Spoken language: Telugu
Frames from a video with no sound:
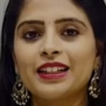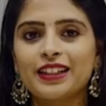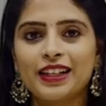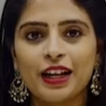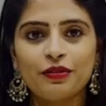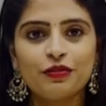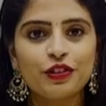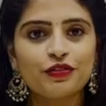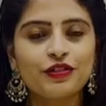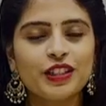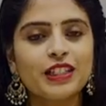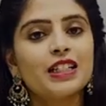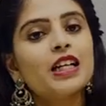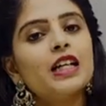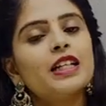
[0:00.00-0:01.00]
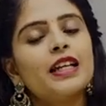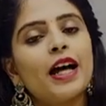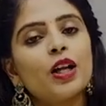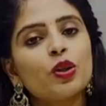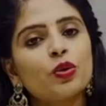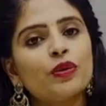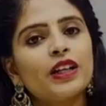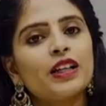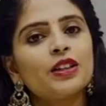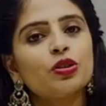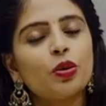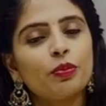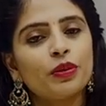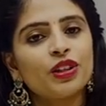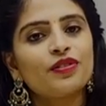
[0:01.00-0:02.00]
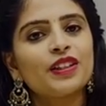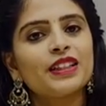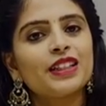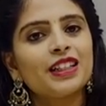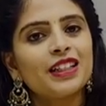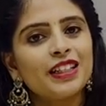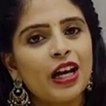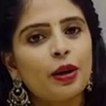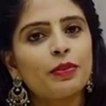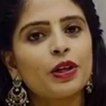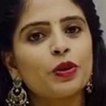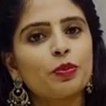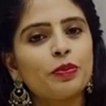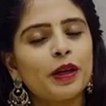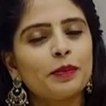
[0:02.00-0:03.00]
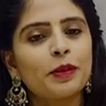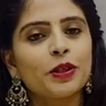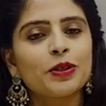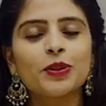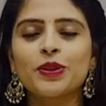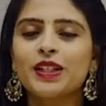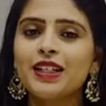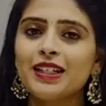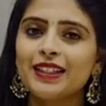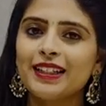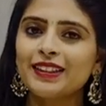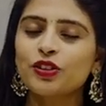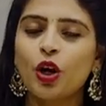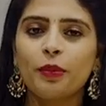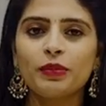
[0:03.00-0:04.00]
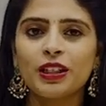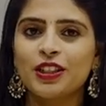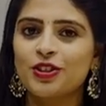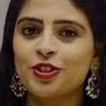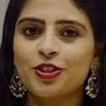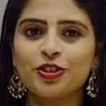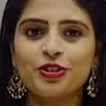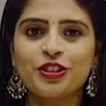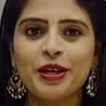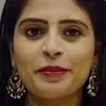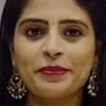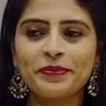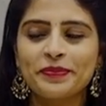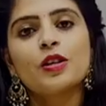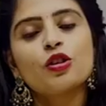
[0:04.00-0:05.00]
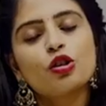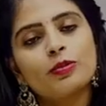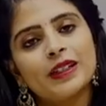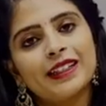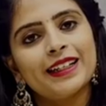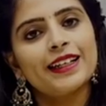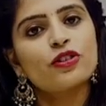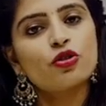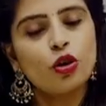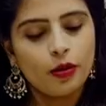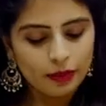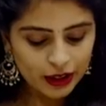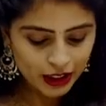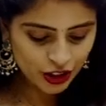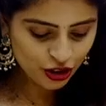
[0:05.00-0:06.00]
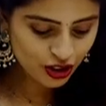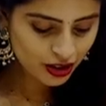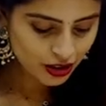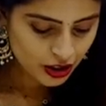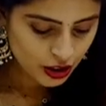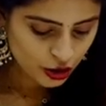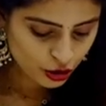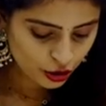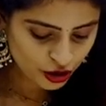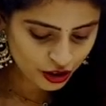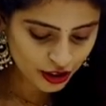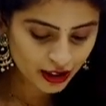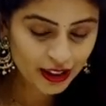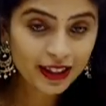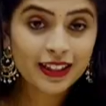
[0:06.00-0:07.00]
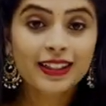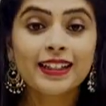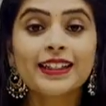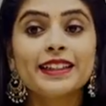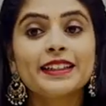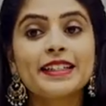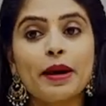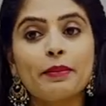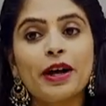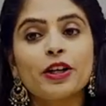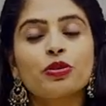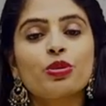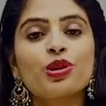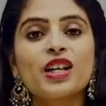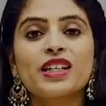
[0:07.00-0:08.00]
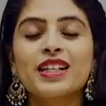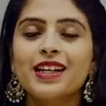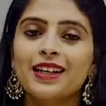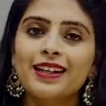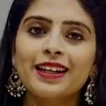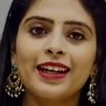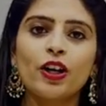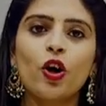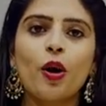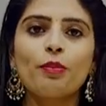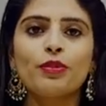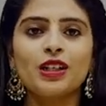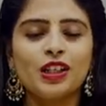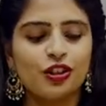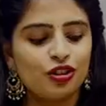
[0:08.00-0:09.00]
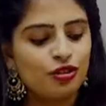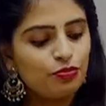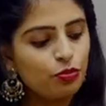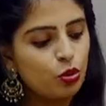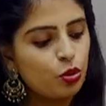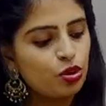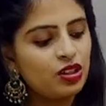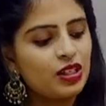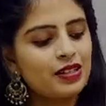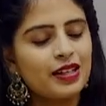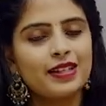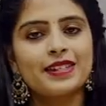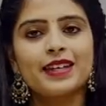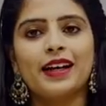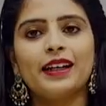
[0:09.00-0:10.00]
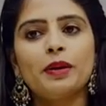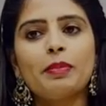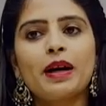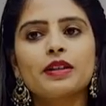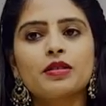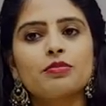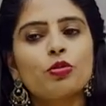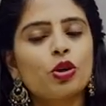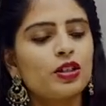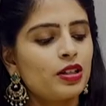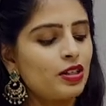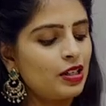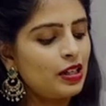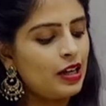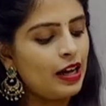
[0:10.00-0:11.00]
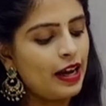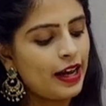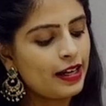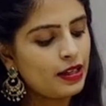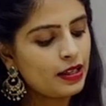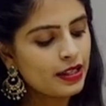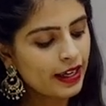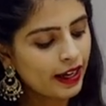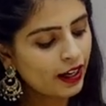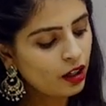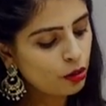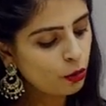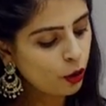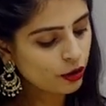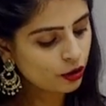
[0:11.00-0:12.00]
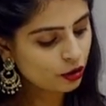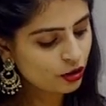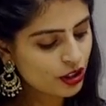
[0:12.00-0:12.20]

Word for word: హండ్రెడ్ అండ్ ఫిఫ్టీ నాలుగు వేల తొమ్మిది వందల యాభై రూపాయలు పడుతుంది నెక్స్ట్ కాంబినేషన్ చూద్దాం సో మన నెక్స్ట్ కాంబినేషన్ చూస్తున్నారు కదండి ఇది టమాటో రెడ్కి గ్రే కాంబినేషన్ బోత్ ద సైడ్ స్టడీ ప్యాటర్న్ బార్డర్ అండ్ సెకండ్ బార్డర్